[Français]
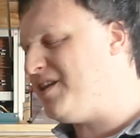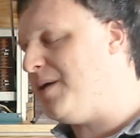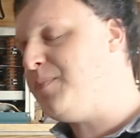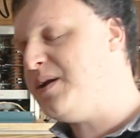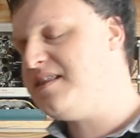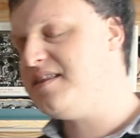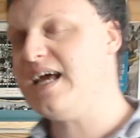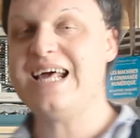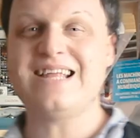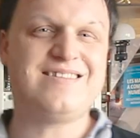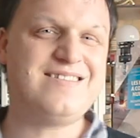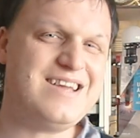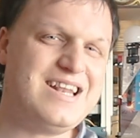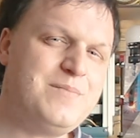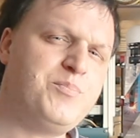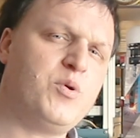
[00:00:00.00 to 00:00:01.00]
On appelle ça la
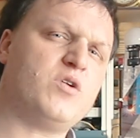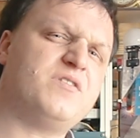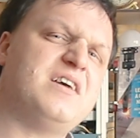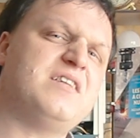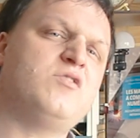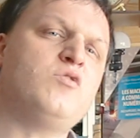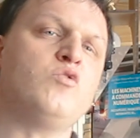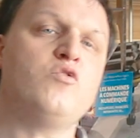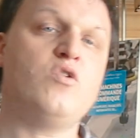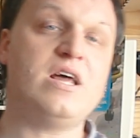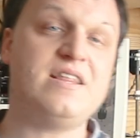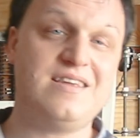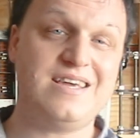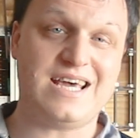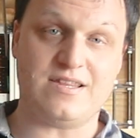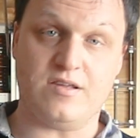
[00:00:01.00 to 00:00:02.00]
téléportation de
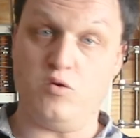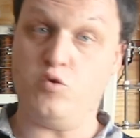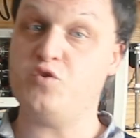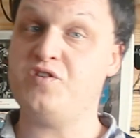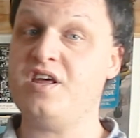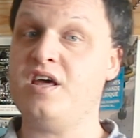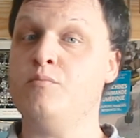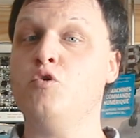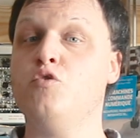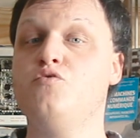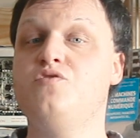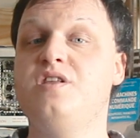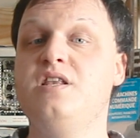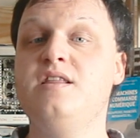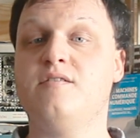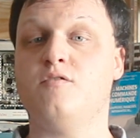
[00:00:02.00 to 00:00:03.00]
l'ADN. Le CMO
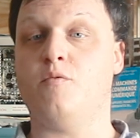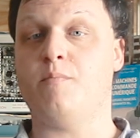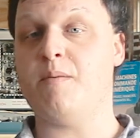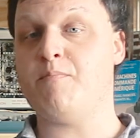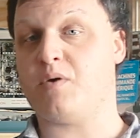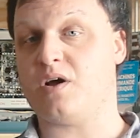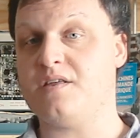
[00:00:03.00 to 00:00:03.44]
utilise le même